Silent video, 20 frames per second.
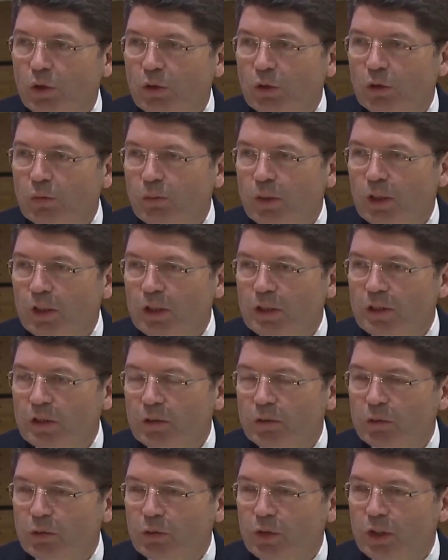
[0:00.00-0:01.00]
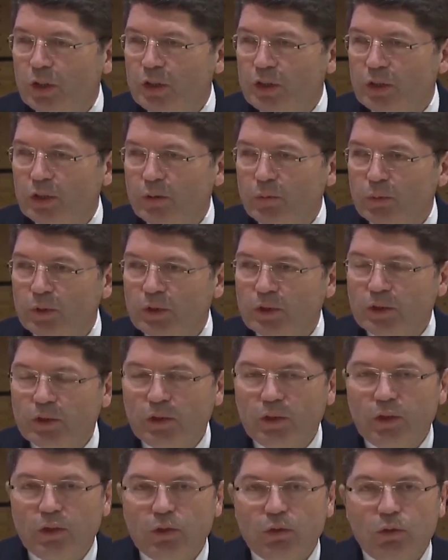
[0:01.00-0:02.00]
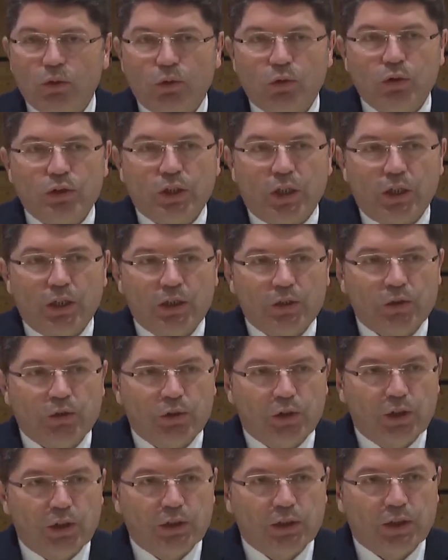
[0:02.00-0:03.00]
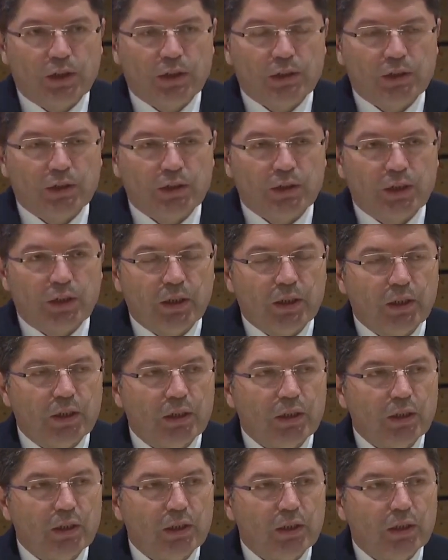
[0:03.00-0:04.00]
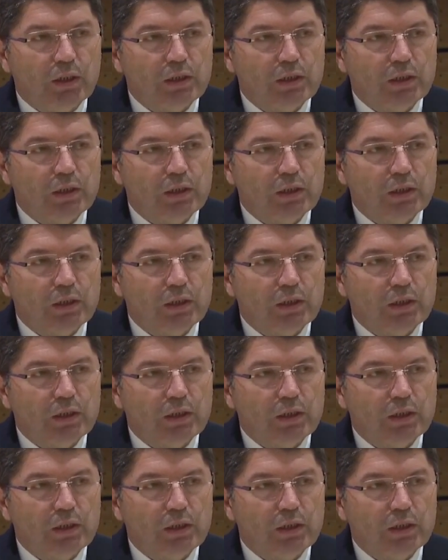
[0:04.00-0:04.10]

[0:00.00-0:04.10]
gördük maalesef şu geçtiğimiz 9 aylık süre içerisinde.